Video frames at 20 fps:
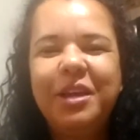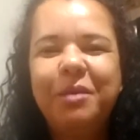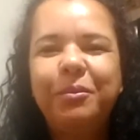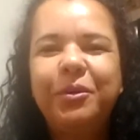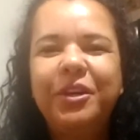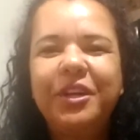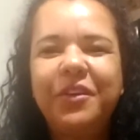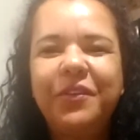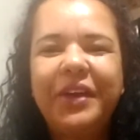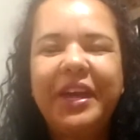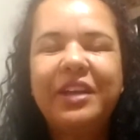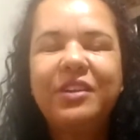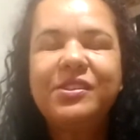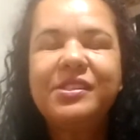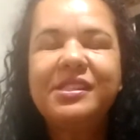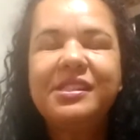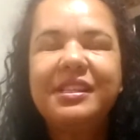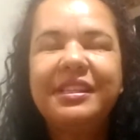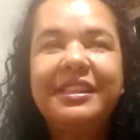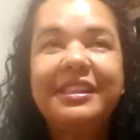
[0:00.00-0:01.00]
Porque eu quero,
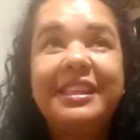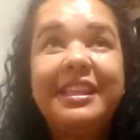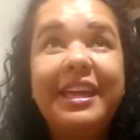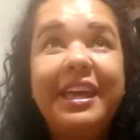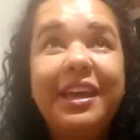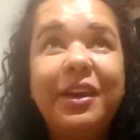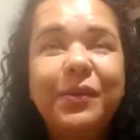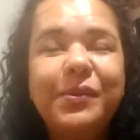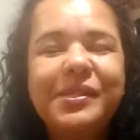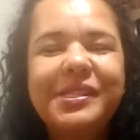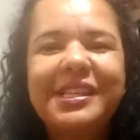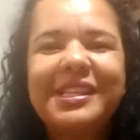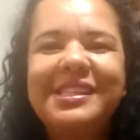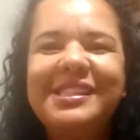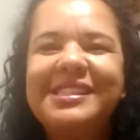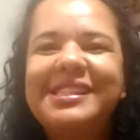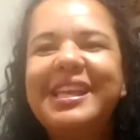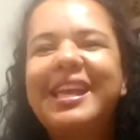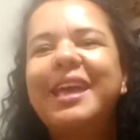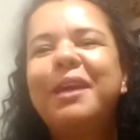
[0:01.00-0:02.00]
se Deus
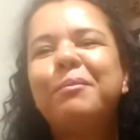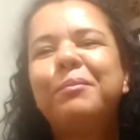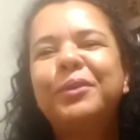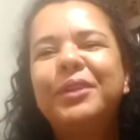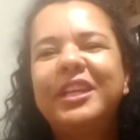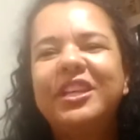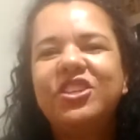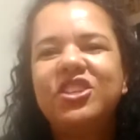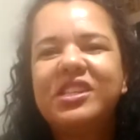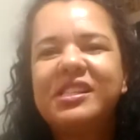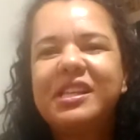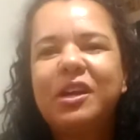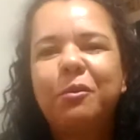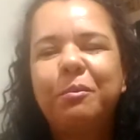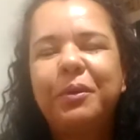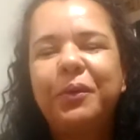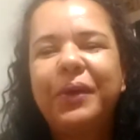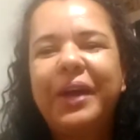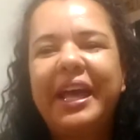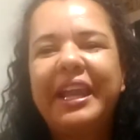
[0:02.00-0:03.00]
quiser, monetizar o
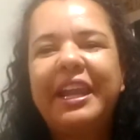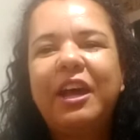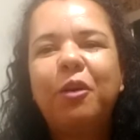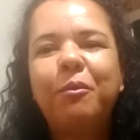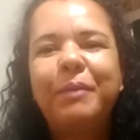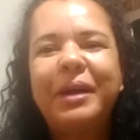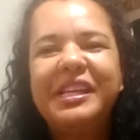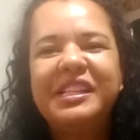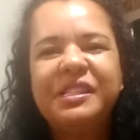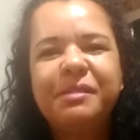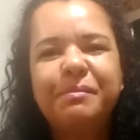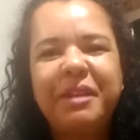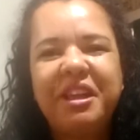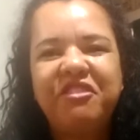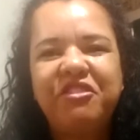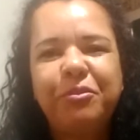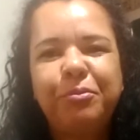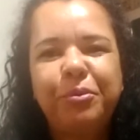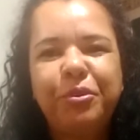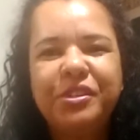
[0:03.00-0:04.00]
meu canal o mais
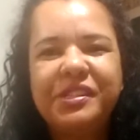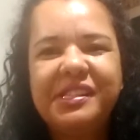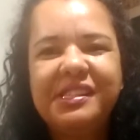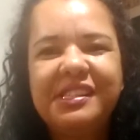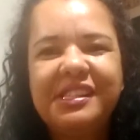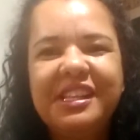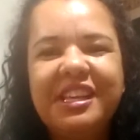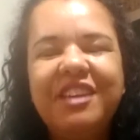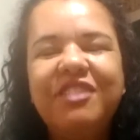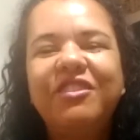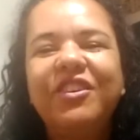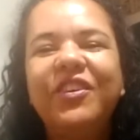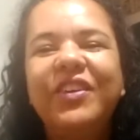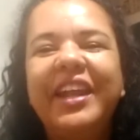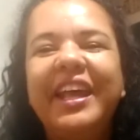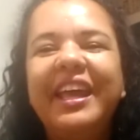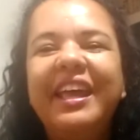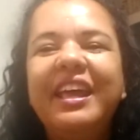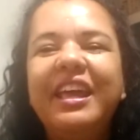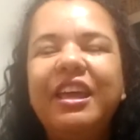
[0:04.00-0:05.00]
breve possível,
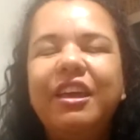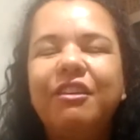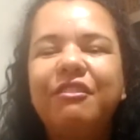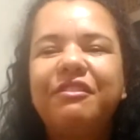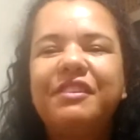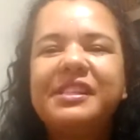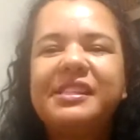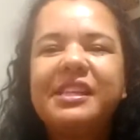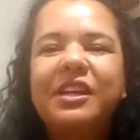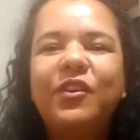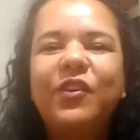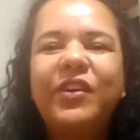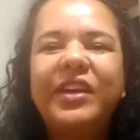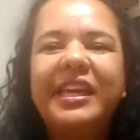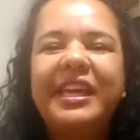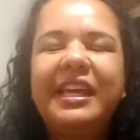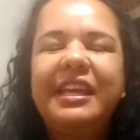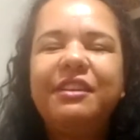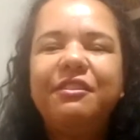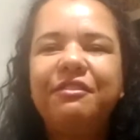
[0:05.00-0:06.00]
né? Fazer com
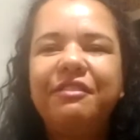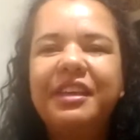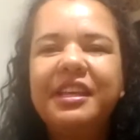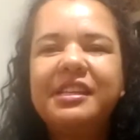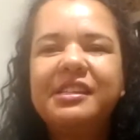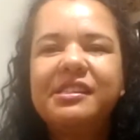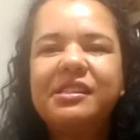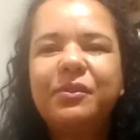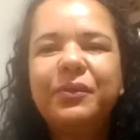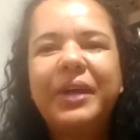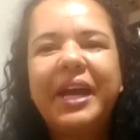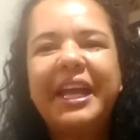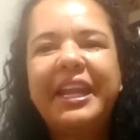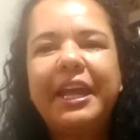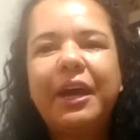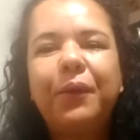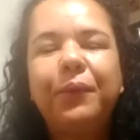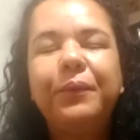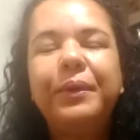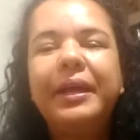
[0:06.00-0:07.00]
que ele venha ser um
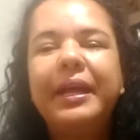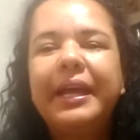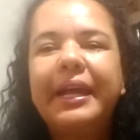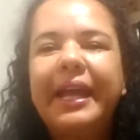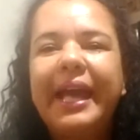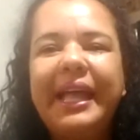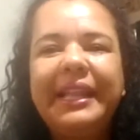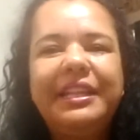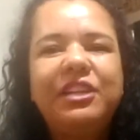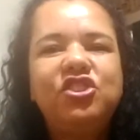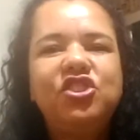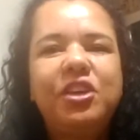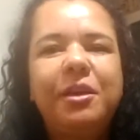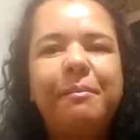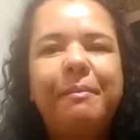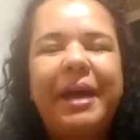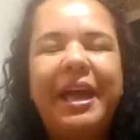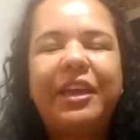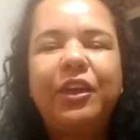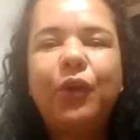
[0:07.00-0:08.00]
canal cada dia
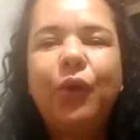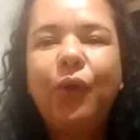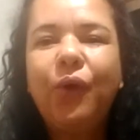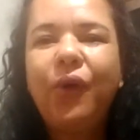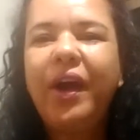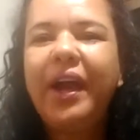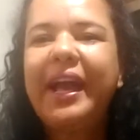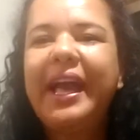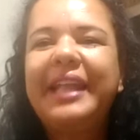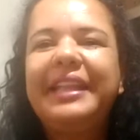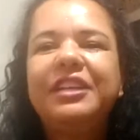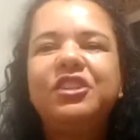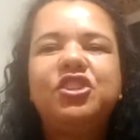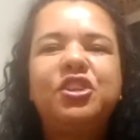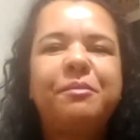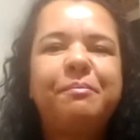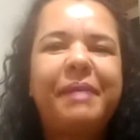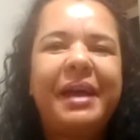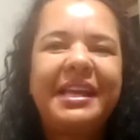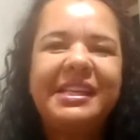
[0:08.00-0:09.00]
maior, cada
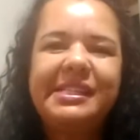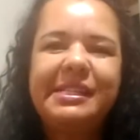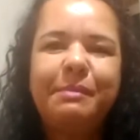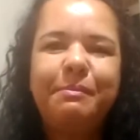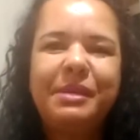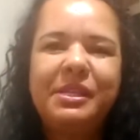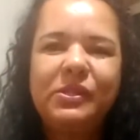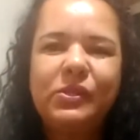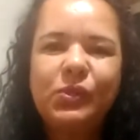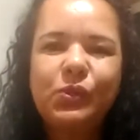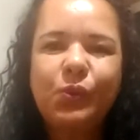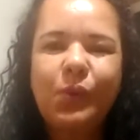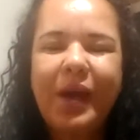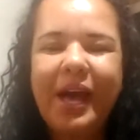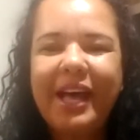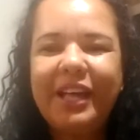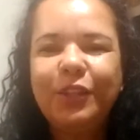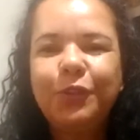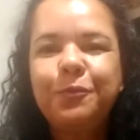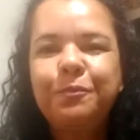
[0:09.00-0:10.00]
dia mais
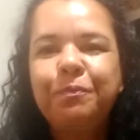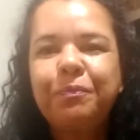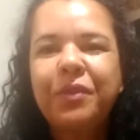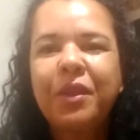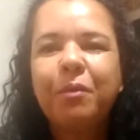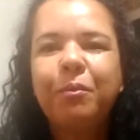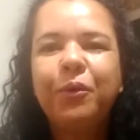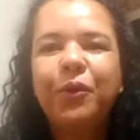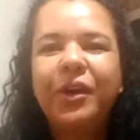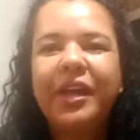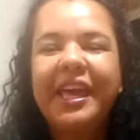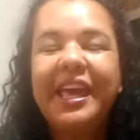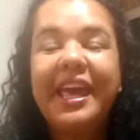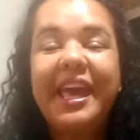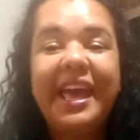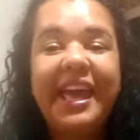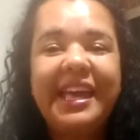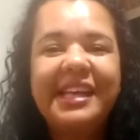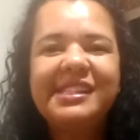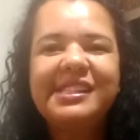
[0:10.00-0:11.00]
abençoado,
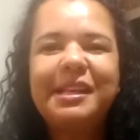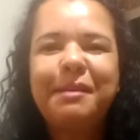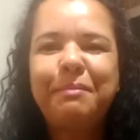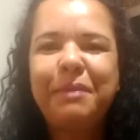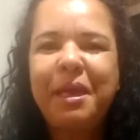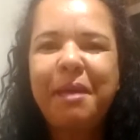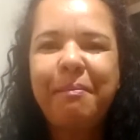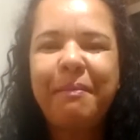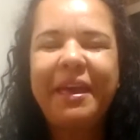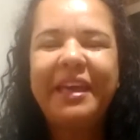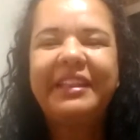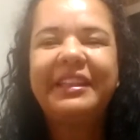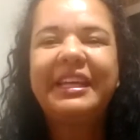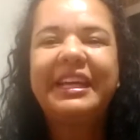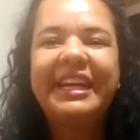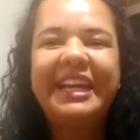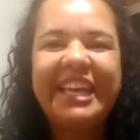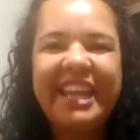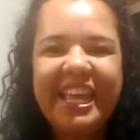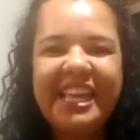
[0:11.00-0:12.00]
porque essa é a minha meta,
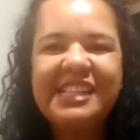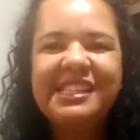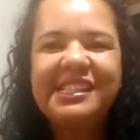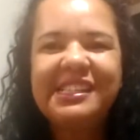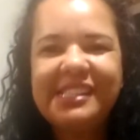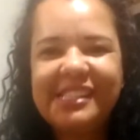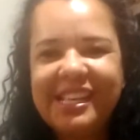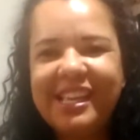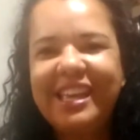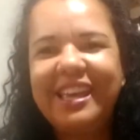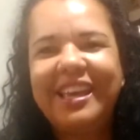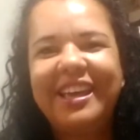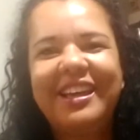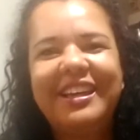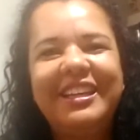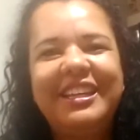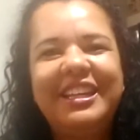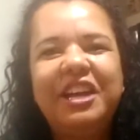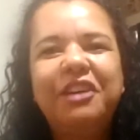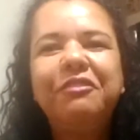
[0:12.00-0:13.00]
crescer
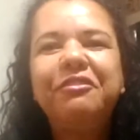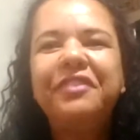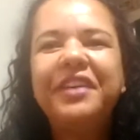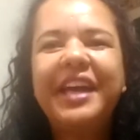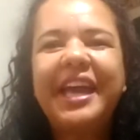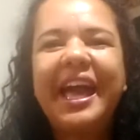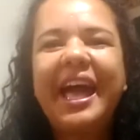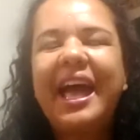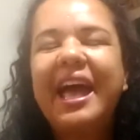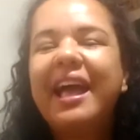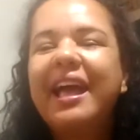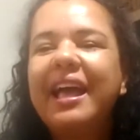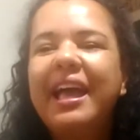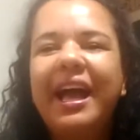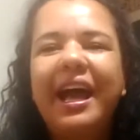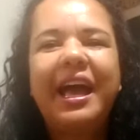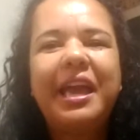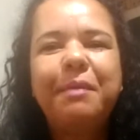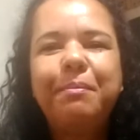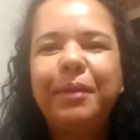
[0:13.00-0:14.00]
e não ficar
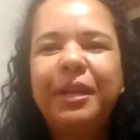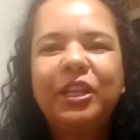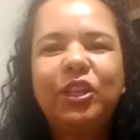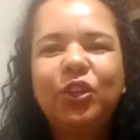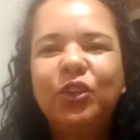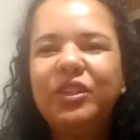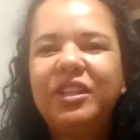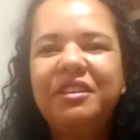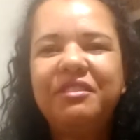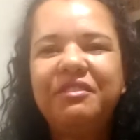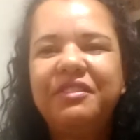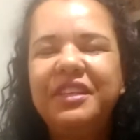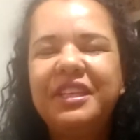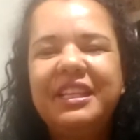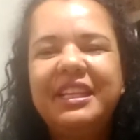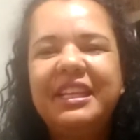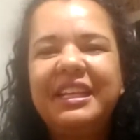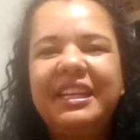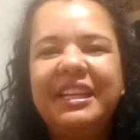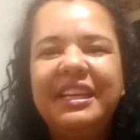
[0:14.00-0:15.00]
aí para toda a
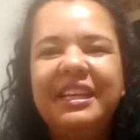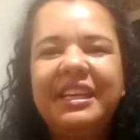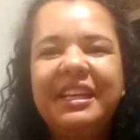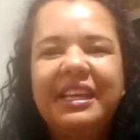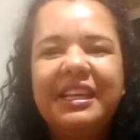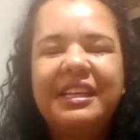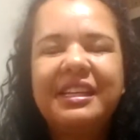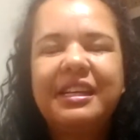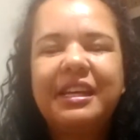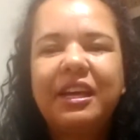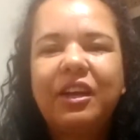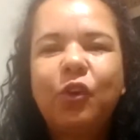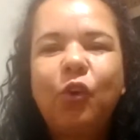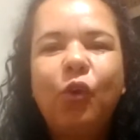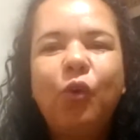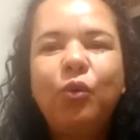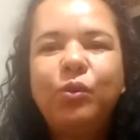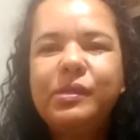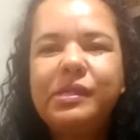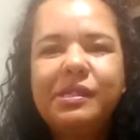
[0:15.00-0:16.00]
vida, né?
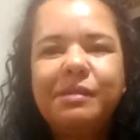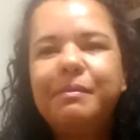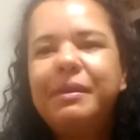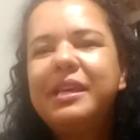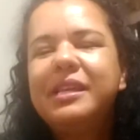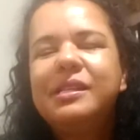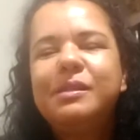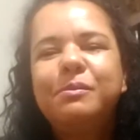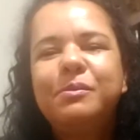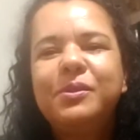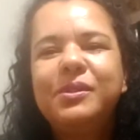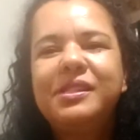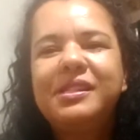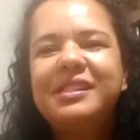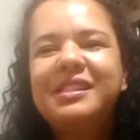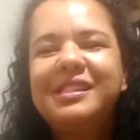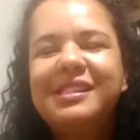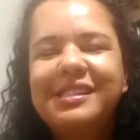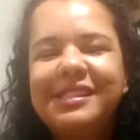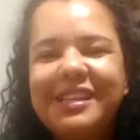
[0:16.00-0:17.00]
Com os mesmos
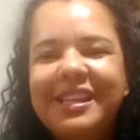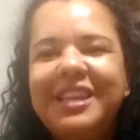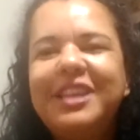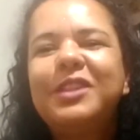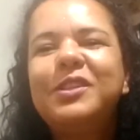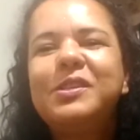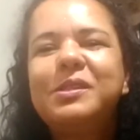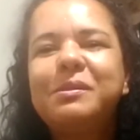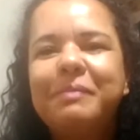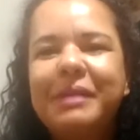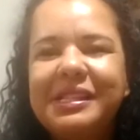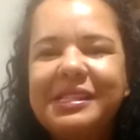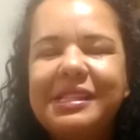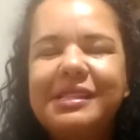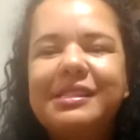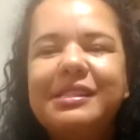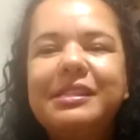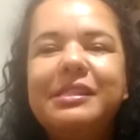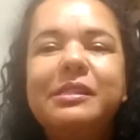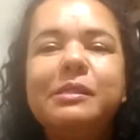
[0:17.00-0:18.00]
inscritos, mas
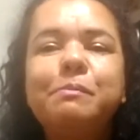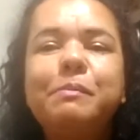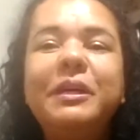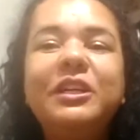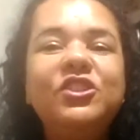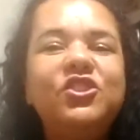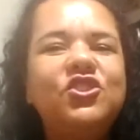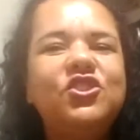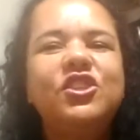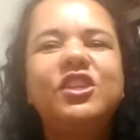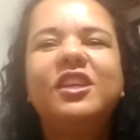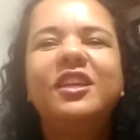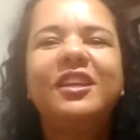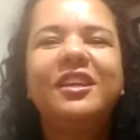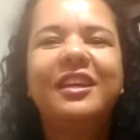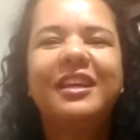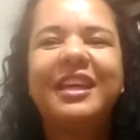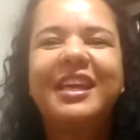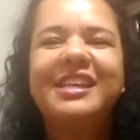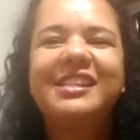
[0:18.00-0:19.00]
assim, expandir
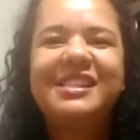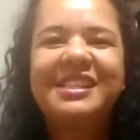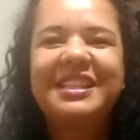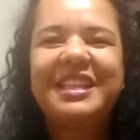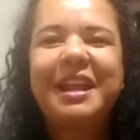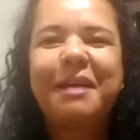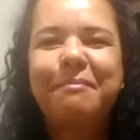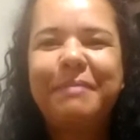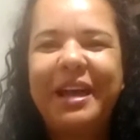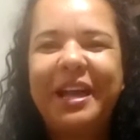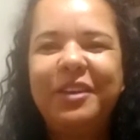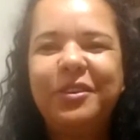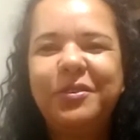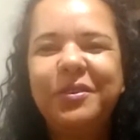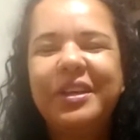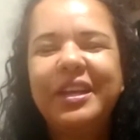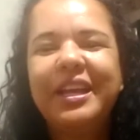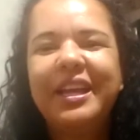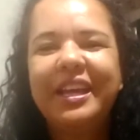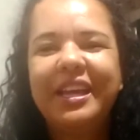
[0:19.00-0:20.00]
esse trabalho
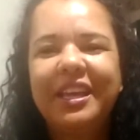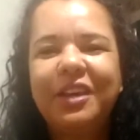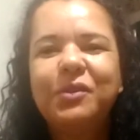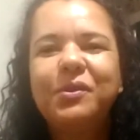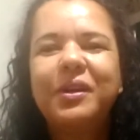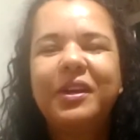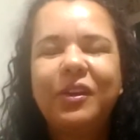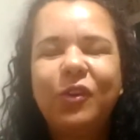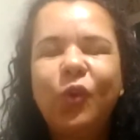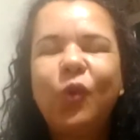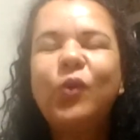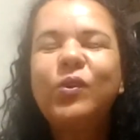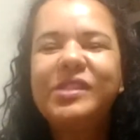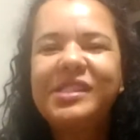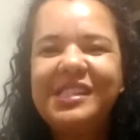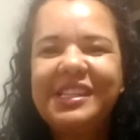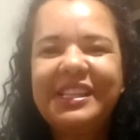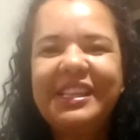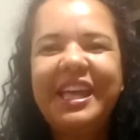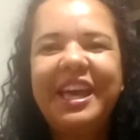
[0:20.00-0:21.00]
que eu
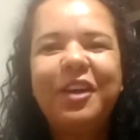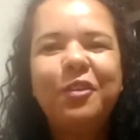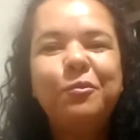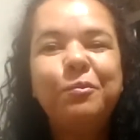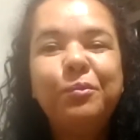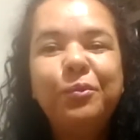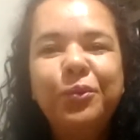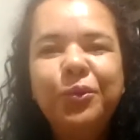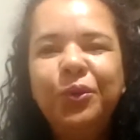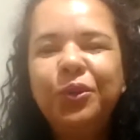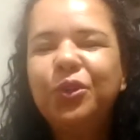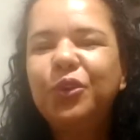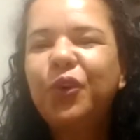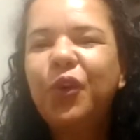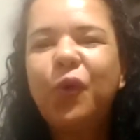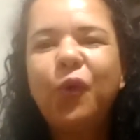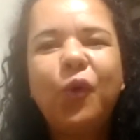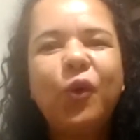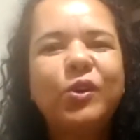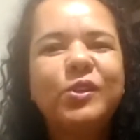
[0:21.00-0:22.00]
considero muito,
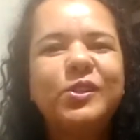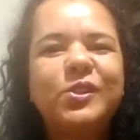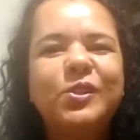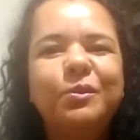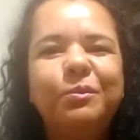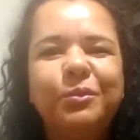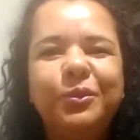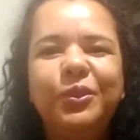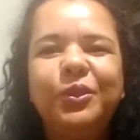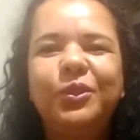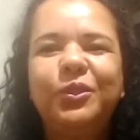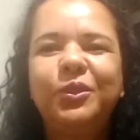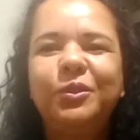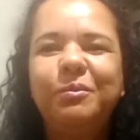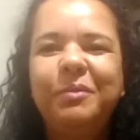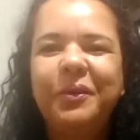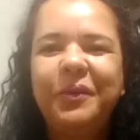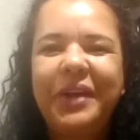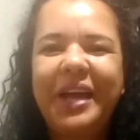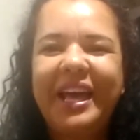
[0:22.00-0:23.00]
que eu gosto muito do
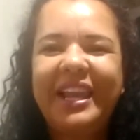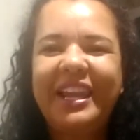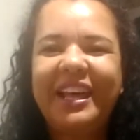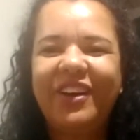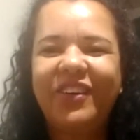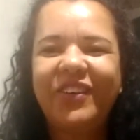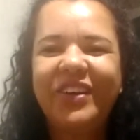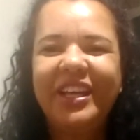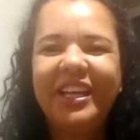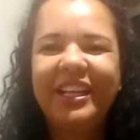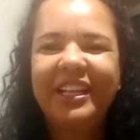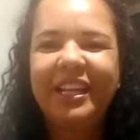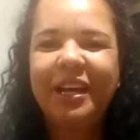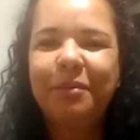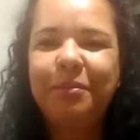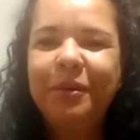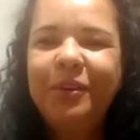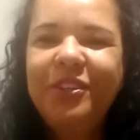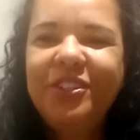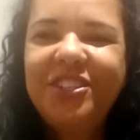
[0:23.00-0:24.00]
meu canal.
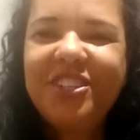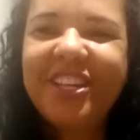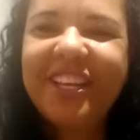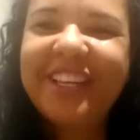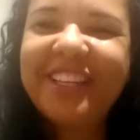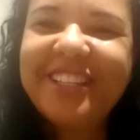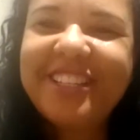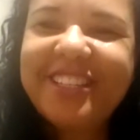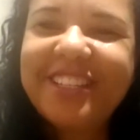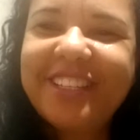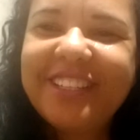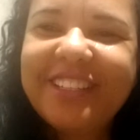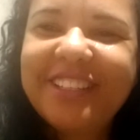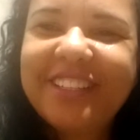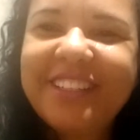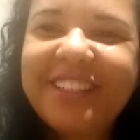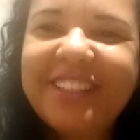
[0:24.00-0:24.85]
Tá bom, gente?